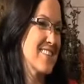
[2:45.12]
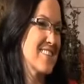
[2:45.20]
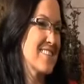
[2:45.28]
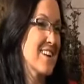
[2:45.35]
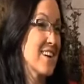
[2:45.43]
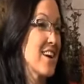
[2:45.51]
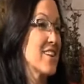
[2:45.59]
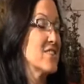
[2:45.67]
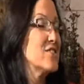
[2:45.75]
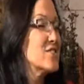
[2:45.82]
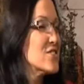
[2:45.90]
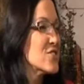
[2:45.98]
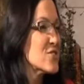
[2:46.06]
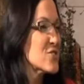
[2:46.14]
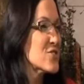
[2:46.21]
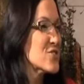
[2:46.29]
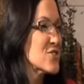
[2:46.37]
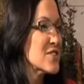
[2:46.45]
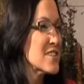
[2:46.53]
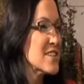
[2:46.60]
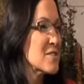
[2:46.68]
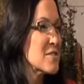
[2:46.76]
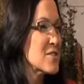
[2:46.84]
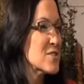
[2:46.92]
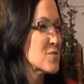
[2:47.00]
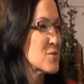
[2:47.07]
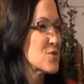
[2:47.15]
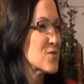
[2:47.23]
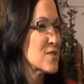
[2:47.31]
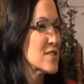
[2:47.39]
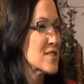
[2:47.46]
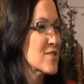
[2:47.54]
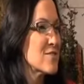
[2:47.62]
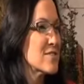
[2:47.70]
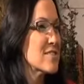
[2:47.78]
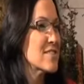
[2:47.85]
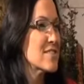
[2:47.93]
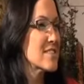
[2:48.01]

Tak, ale dzisiejszy odcinek jest poświęcony